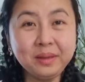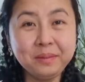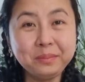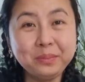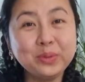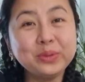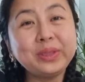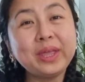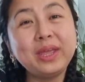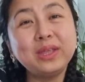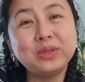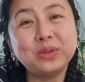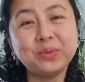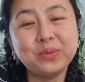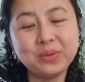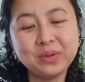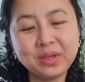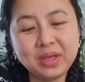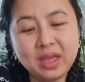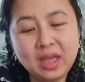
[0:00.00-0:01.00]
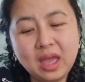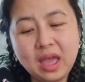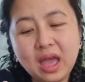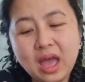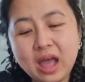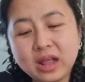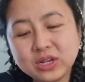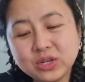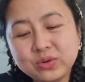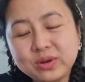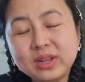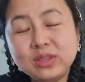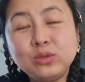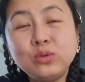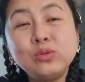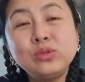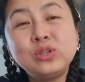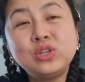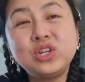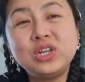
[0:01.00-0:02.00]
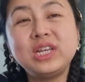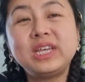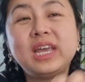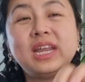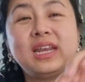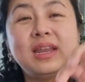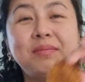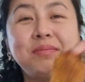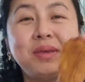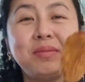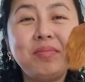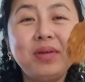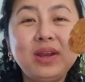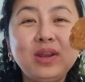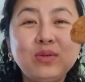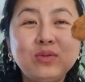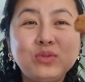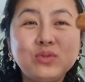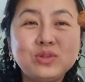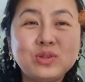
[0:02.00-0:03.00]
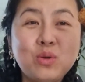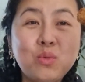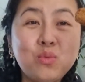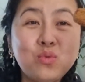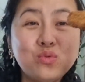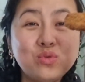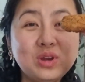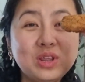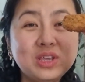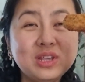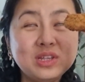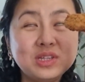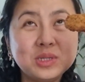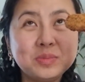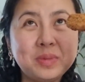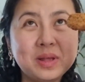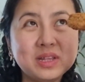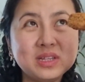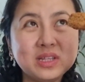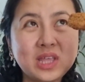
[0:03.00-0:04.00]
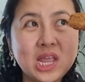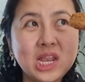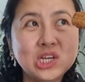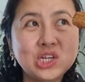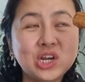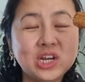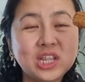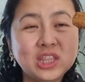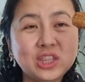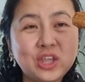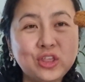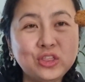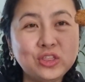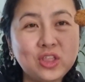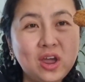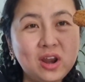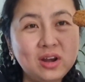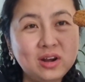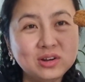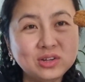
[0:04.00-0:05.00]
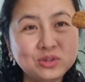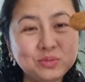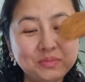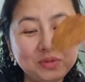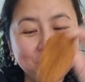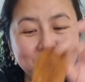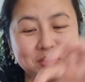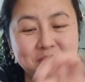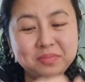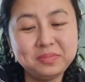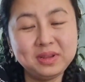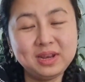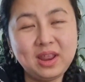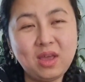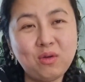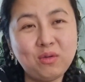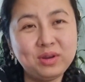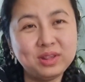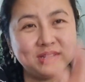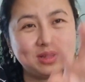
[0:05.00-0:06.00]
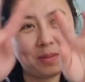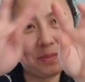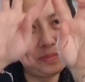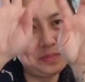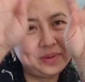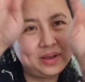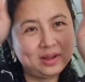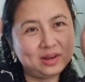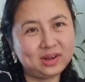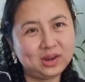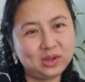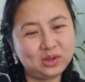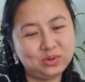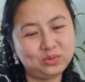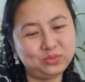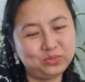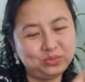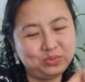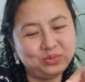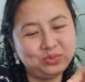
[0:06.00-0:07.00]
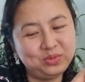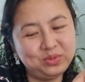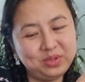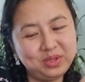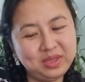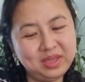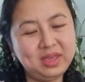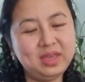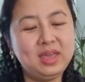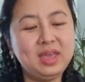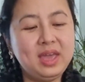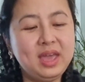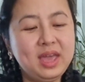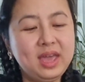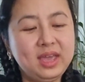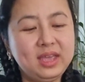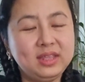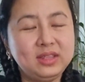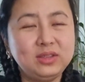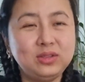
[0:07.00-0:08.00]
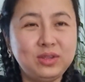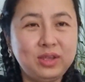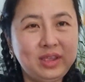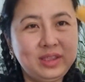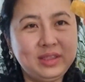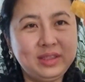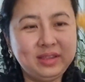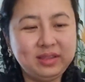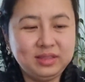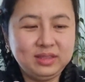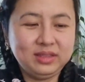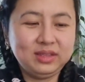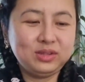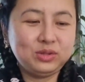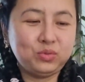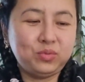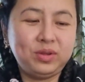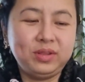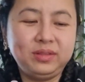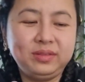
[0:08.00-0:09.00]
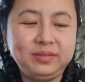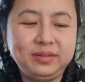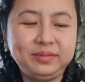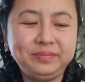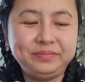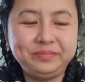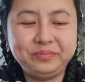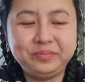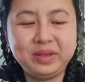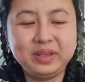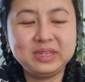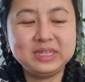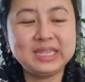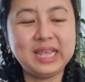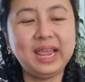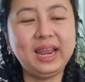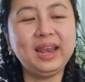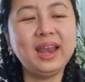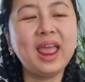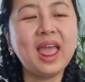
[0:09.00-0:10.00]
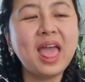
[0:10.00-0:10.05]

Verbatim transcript: Potato. Actually, itong chicken, nabibili ko to sa Woolies. Pag sale siya ng $10, so bimibili ako ng isang pack na ganun. And then, this one. Pag sale.